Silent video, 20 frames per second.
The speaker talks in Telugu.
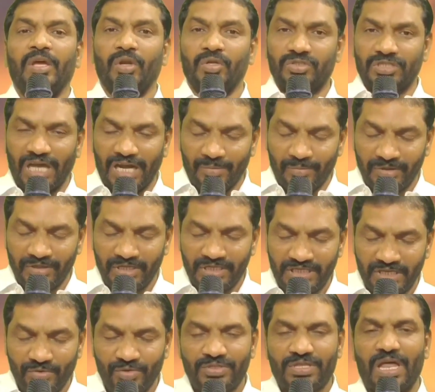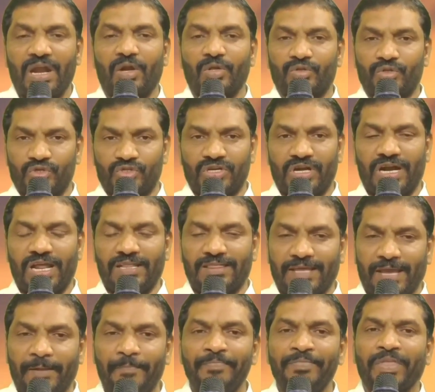ఈరోజు చాలామంది జీవితాలలో
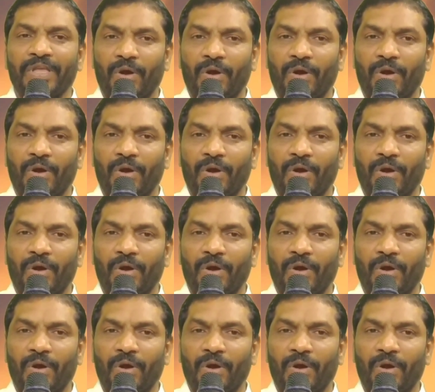చూసినట్టయితే